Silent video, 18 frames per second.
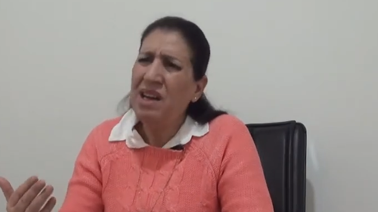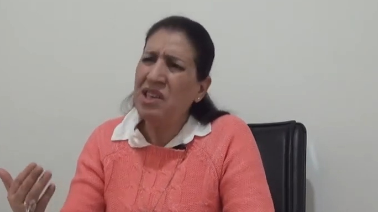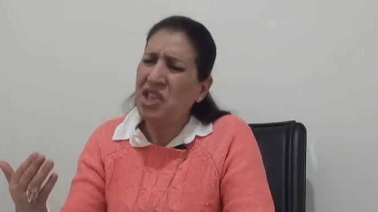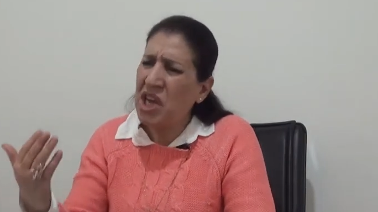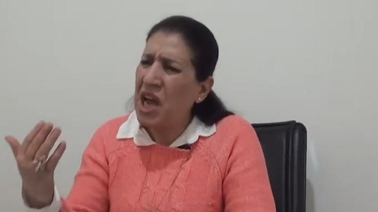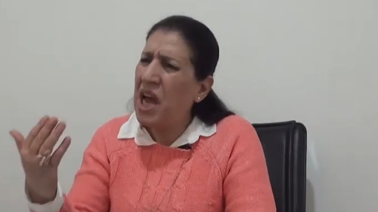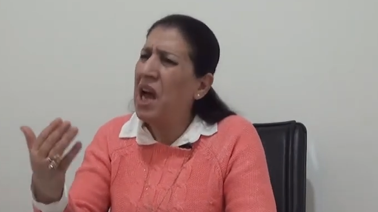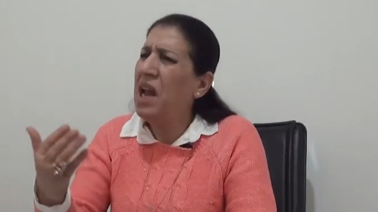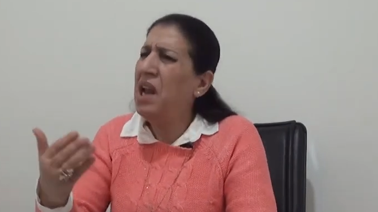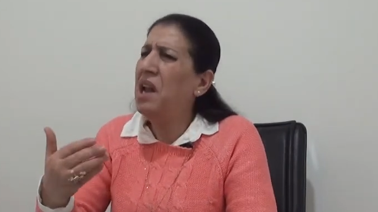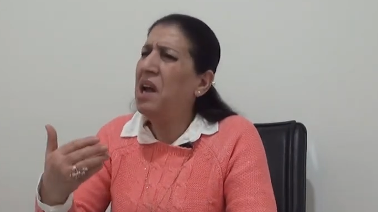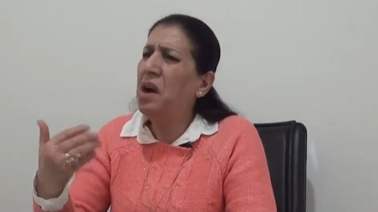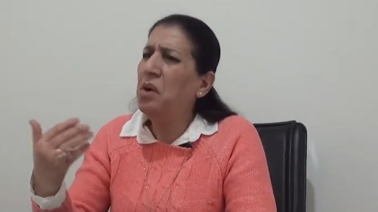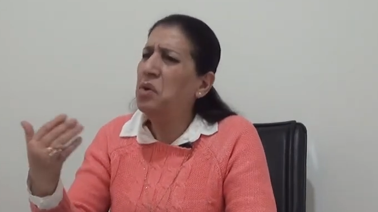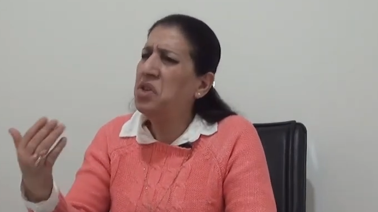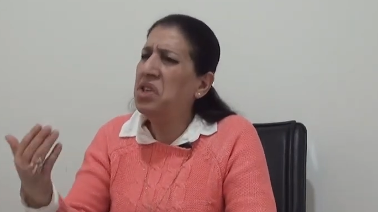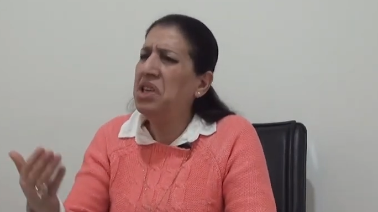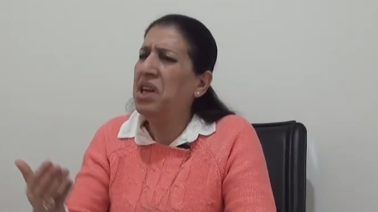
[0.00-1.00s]
شاله
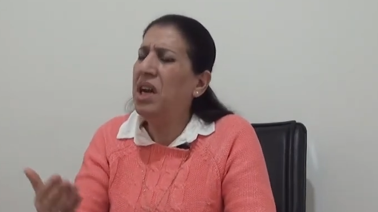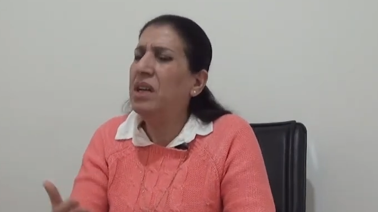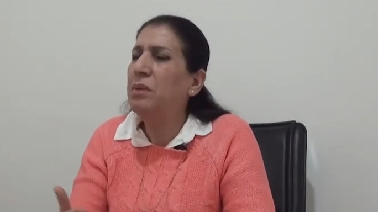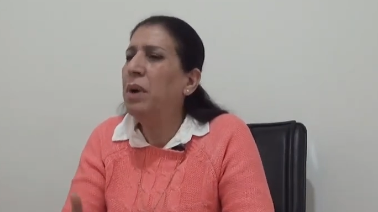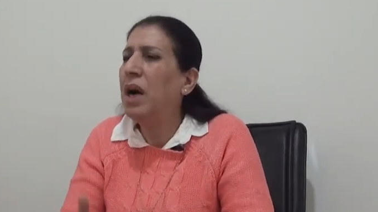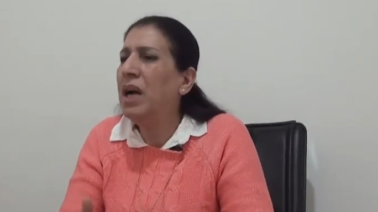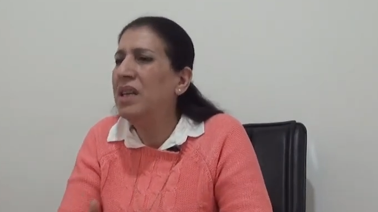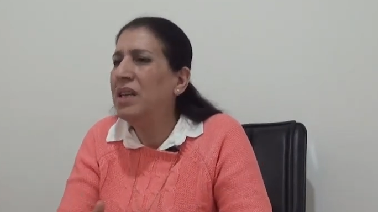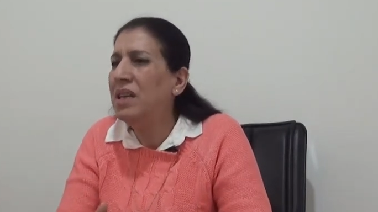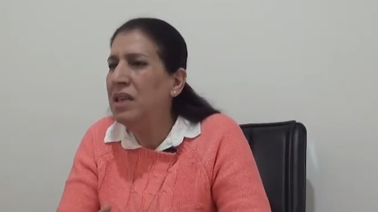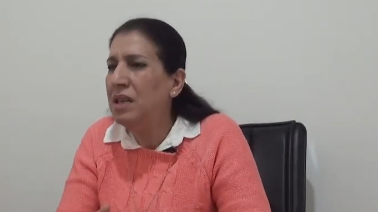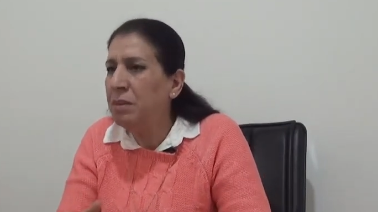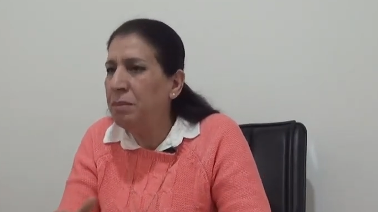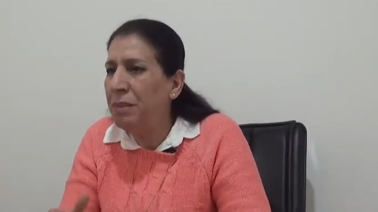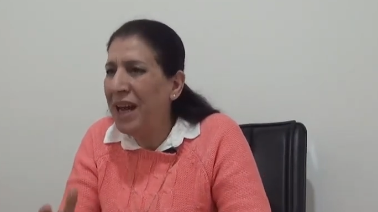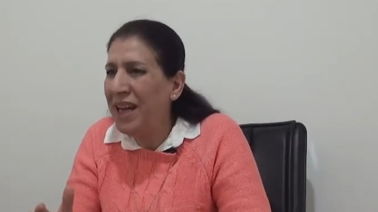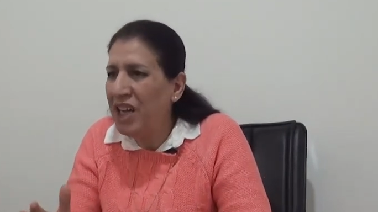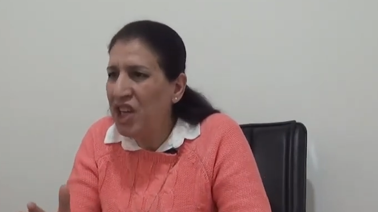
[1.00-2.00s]
او شيء يعني ما
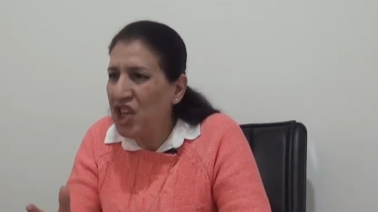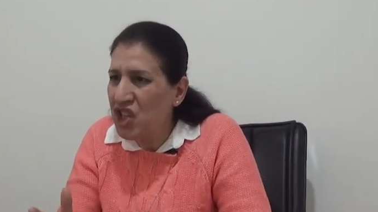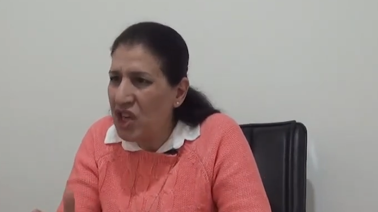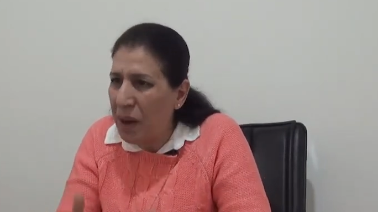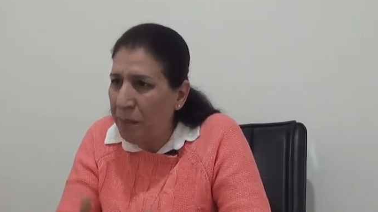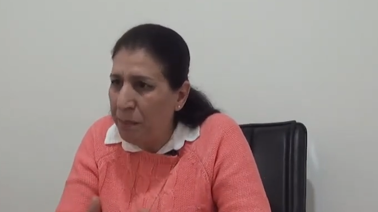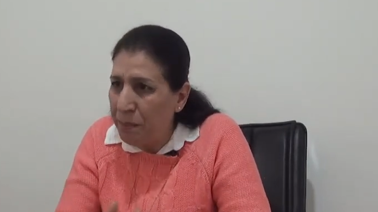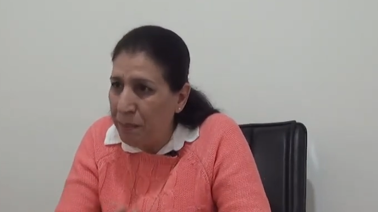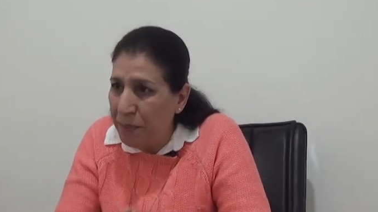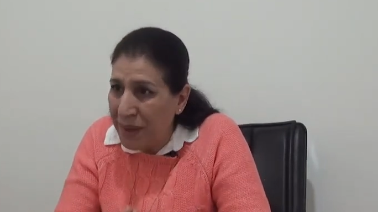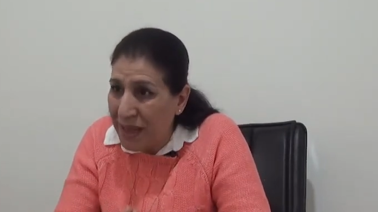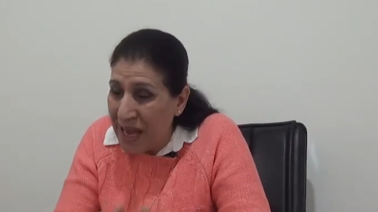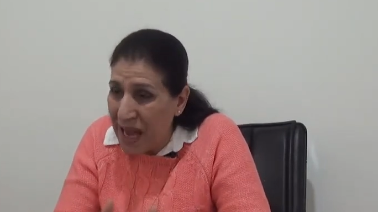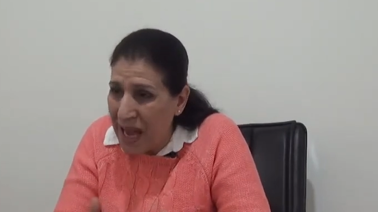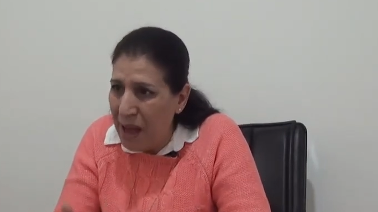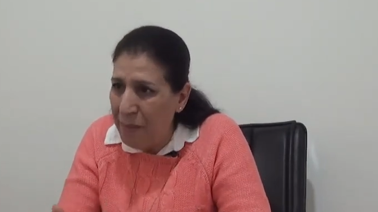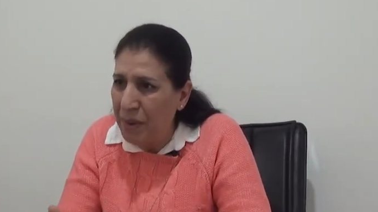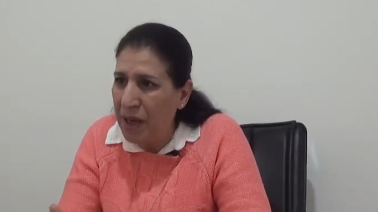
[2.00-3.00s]
هي ما هي حجاب
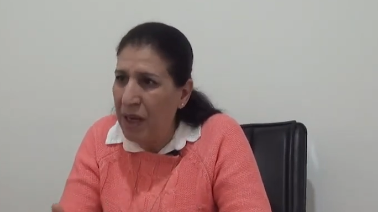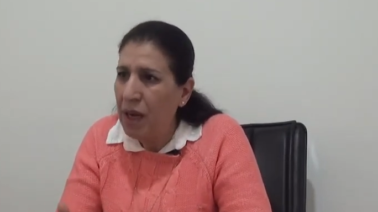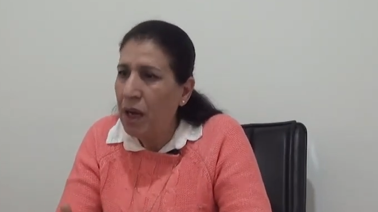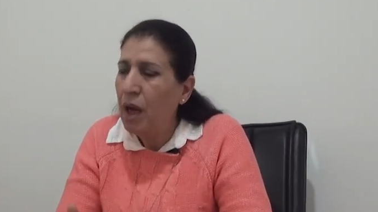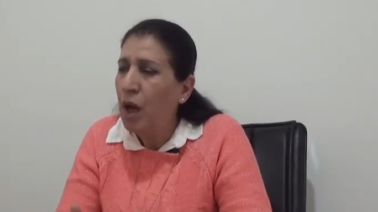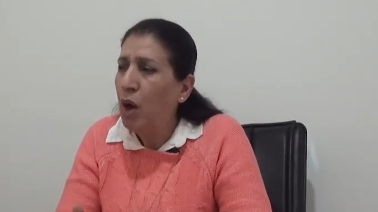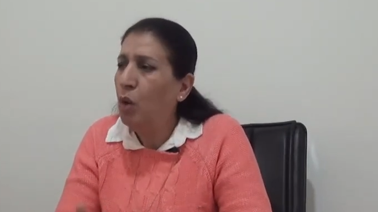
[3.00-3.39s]
كامل